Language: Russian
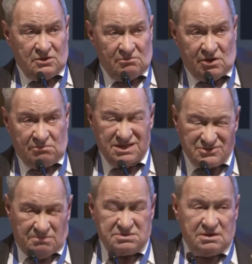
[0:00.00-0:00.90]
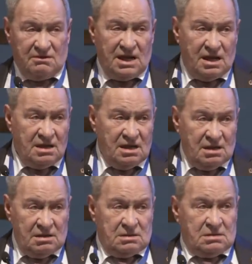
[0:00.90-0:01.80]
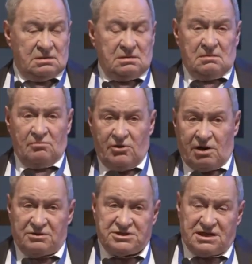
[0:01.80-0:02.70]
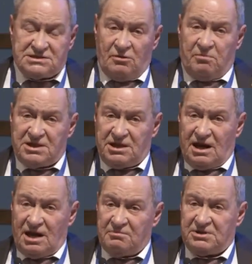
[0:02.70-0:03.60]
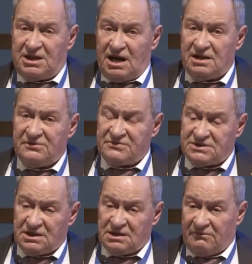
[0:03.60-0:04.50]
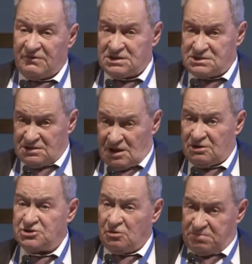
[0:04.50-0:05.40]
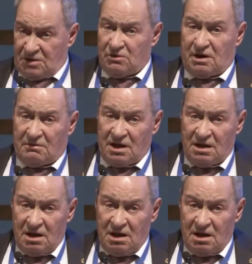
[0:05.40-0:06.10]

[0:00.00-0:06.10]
том, что мы, собственно говоря, э, большую часть его потеряли, потеряли навсегда. Выяснилось, что ничего похожего –